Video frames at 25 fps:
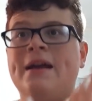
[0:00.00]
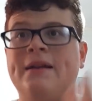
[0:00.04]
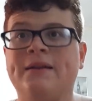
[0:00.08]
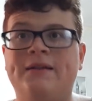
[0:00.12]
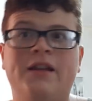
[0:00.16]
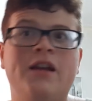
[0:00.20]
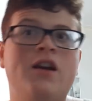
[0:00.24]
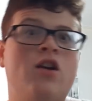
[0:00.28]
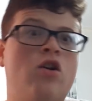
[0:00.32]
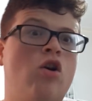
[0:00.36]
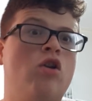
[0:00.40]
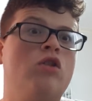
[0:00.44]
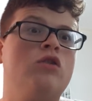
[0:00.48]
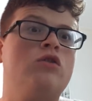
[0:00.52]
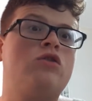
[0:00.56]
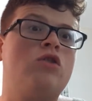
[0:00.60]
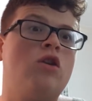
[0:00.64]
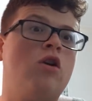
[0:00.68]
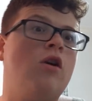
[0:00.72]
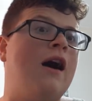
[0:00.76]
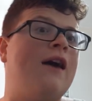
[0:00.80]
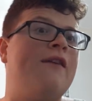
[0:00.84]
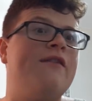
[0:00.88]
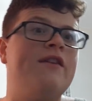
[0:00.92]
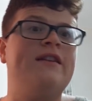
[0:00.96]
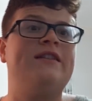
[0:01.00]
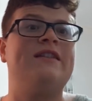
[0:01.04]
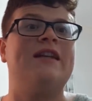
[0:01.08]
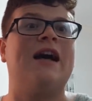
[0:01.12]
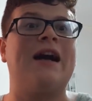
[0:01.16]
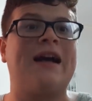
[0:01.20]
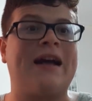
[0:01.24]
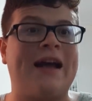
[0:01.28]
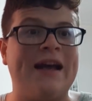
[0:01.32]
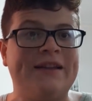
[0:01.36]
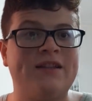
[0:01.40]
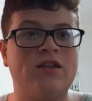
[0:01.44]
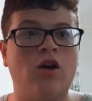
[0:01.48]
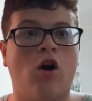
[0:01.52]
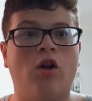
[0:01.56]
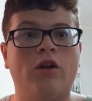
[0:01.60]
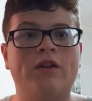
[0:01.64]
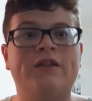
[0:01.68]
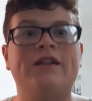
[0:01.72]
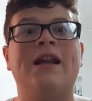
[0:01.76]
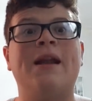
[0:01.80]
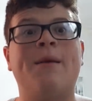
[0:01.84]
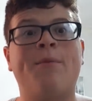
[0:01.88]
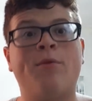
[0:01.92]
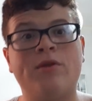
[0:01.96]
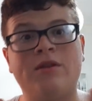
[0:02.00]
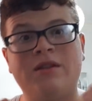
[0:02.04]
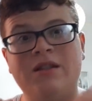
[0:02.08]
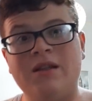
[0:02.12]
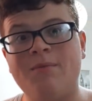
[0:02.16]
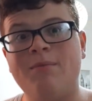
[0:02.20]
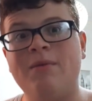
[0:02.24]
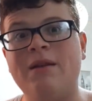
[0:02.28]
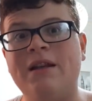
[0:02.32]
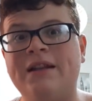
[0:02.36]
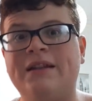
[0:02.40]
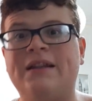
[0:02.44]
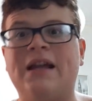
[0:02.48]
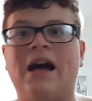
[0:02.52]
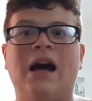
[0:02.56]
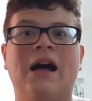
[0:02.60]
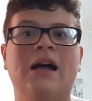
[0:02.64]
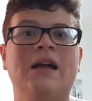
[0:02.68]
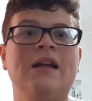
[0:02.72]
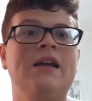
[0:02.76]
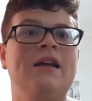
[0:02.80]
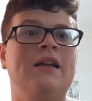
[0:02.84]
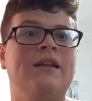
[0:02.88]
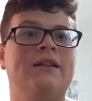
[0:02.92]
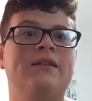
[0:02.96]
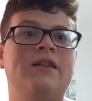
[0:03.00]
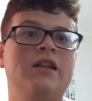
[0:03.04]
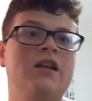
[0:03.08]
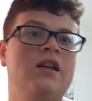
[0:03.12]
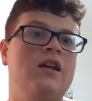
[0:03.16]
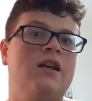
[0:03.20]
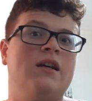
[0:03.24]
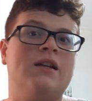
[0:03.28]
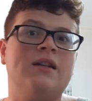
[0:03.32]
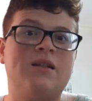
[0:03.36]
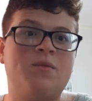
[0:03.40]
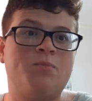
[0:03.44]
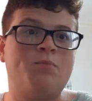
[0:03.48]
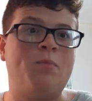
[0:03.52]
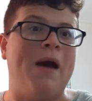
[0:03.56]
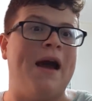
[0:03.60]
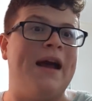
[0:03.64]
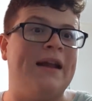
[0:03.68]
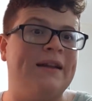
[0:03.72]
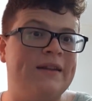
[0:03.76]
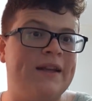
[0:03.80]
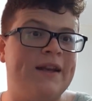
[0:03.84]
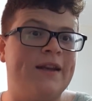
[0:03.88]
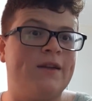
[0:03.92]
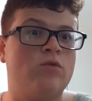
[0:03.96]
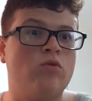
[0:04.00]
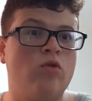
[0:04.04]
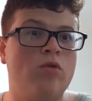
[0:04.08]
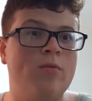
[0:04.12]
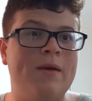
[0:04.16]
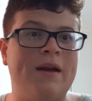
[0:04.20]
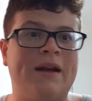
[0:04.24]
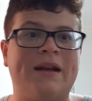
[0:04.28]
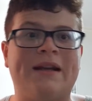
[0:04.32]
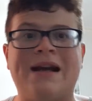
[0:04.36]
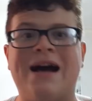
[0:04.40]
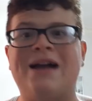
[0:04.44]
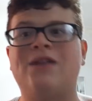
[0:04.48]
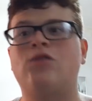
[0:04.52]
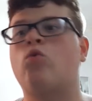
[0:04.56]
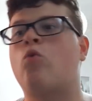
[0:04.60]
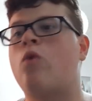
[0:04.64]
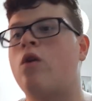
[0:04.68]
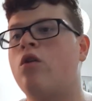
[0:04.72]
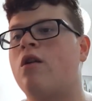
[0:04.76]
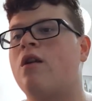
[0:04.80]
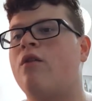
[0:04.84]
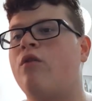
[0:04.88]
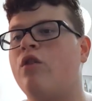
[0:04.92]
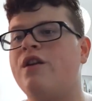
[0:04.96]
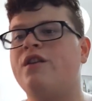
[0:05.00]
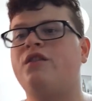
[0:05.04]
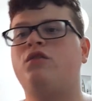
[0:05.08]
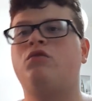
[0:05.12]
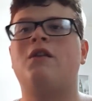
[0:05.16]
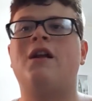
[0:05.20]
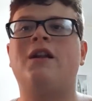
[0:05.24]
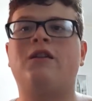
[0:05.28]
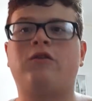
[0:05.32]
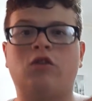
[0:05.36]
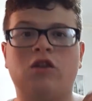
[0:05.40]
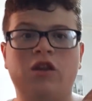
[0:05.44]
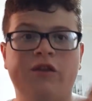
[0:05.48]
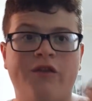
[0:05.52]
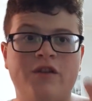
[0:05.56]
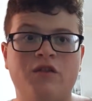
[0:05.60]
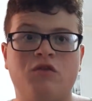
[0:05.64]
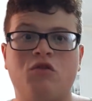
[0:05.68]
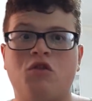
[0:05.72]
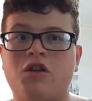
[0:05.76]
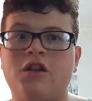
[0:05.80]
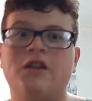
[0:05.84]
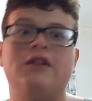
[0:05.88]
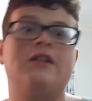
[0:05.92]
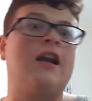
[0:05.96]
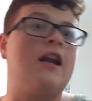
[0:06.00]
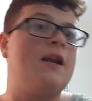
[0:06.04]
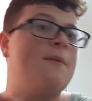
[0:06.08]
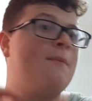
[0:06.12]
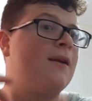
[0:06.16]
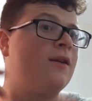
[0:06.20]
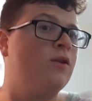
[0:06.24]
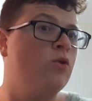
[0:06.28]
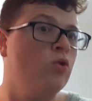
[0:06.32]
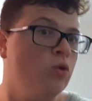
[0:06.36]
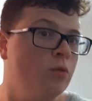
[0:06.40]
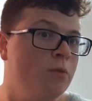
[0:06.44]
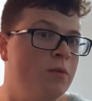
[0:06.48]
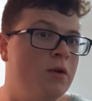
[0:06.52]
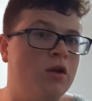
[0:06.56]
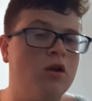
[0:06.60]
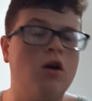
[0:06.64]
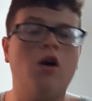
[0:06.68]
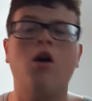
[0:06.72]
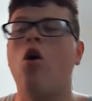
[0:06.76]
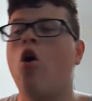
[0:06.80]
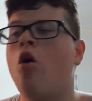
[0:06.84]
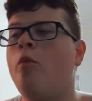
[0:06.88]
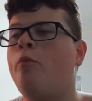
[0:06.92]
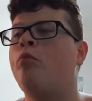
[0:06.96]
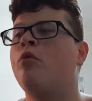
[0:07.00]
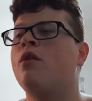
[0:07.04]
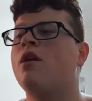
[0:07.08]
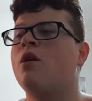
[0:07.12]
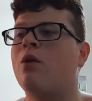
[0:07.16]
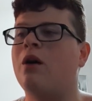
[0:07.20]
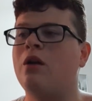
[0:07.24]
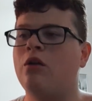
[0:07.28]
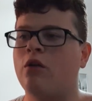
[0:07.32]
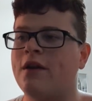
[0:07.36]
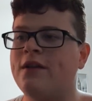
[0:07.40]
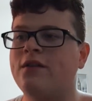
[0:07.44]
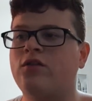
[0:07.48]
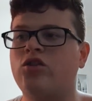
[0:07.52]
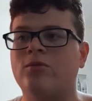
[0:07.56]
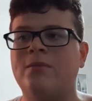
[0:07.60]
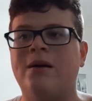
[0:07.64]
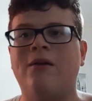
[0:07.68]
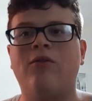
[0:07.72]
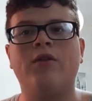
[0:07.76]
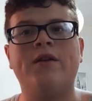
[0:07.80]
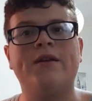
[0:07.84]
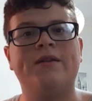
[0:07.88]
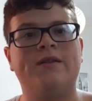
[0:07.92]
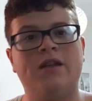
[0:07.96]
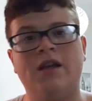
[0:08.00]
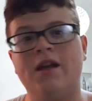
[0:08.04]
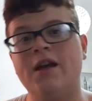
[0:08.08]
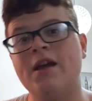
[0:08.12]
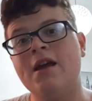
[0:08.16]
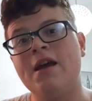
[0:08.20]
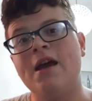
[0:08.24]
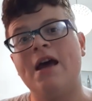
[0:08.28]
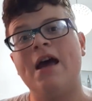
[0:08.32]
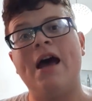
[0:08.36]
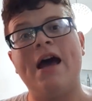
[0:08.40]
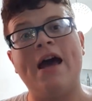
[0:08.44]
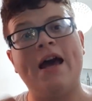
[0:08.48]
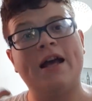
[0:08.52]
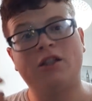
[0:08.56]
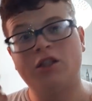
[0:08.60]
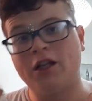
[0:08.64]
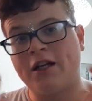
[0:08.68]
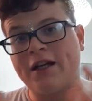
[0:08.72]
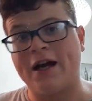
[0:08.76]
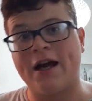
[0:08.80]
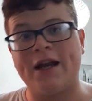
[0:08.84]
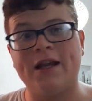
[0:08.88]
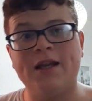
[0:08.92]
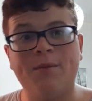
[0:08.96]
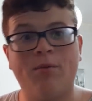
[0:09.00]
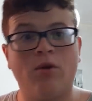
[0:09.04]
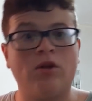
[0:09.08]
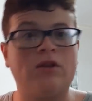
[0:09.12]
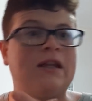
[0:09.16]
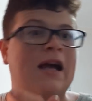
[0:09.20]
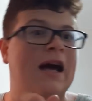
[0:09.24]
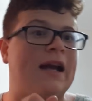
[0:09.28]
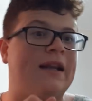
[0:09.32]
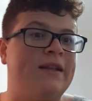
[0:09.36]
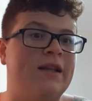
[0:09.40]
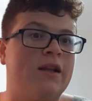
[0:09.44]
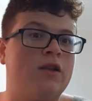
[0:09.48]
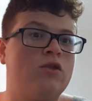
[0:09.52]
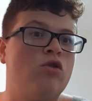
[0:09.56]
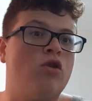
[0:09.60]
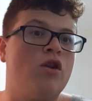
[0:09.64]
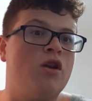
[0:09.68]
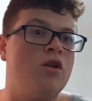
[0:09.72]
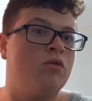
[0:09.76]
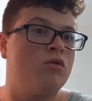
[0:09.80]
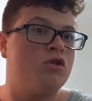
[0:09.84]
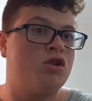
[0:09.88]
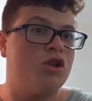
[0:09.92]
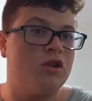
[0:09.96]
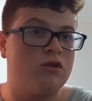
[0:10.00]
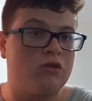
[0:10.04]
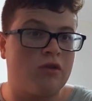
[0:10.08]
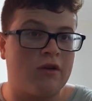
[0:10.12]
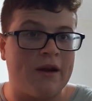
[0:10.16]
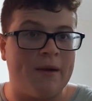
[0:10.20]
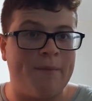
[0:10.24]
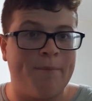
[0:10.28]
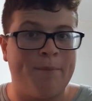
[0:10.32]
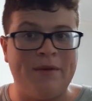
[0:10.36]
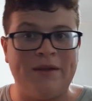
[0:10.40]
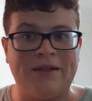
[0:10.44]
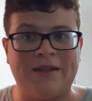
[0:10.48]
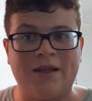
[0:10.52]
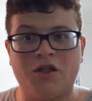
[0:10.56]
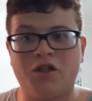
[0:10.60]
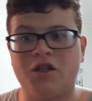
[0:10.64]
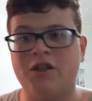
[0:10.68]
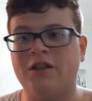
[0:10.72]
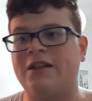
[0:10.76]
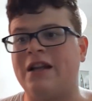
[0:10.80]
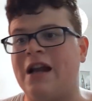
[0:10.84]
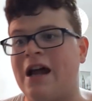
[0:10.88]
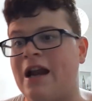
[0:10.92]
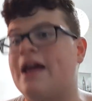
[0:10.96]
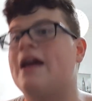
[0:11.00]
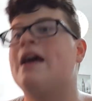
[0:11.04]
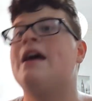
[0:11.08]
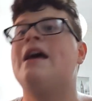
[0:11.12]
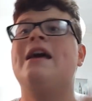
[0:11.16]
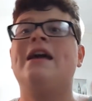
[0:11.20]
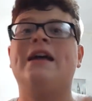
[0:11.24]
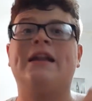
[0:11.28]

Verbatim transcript: Di contro avresti anche i soldi e la possibilità di spendere sul mercato qualora volessi un altro difensore centrale, ma dubito, oppure qualora insomma volessi eh, cercare di portarti a Torino un centrocampista centrale.